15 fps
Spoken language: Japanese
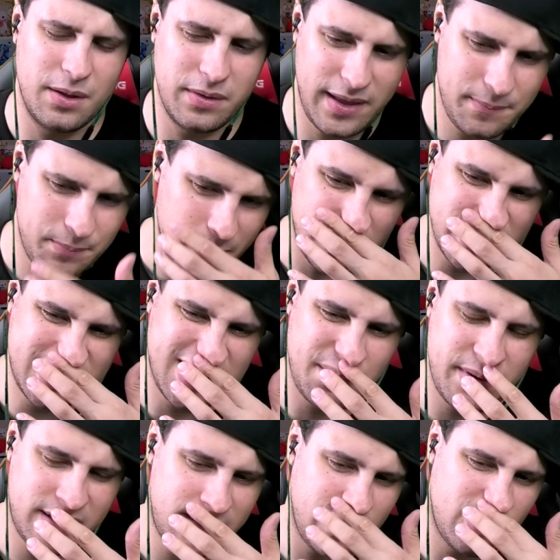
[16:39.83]
あのね、今
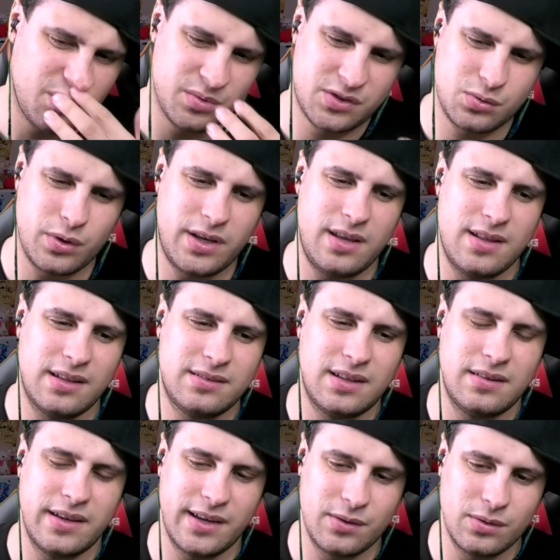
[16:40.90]
喋ってるのもすごい気になっ
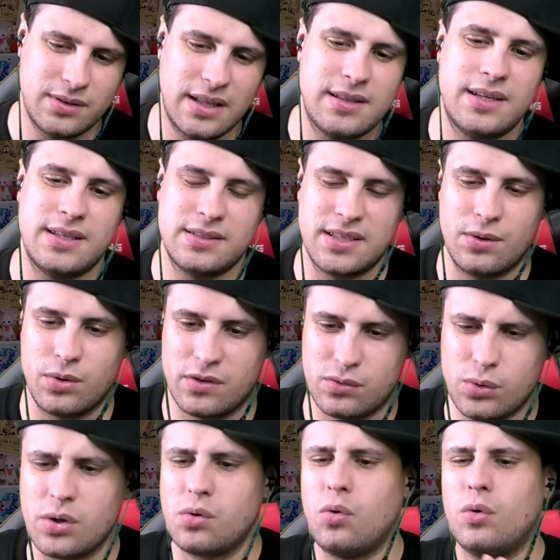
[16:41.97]
たんだけど、ただでさえ俺
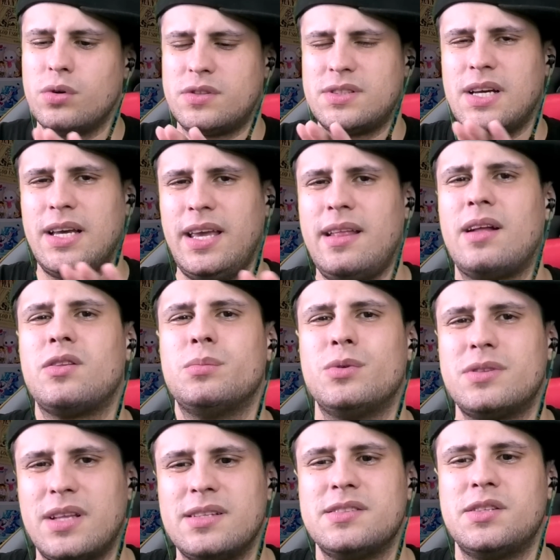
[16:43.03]
すごい構図がいいなと
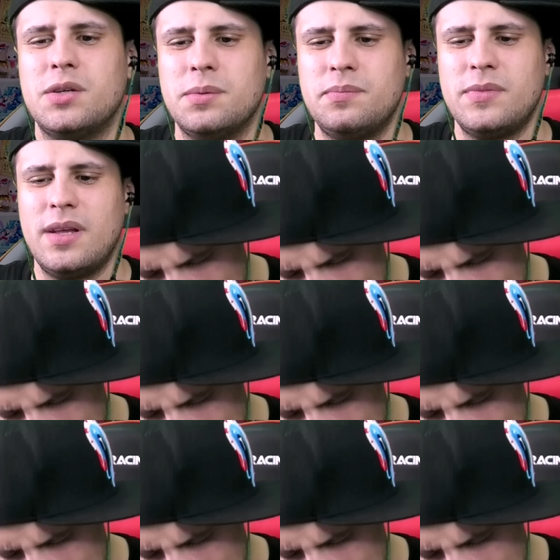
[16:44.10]
思ったんですよ。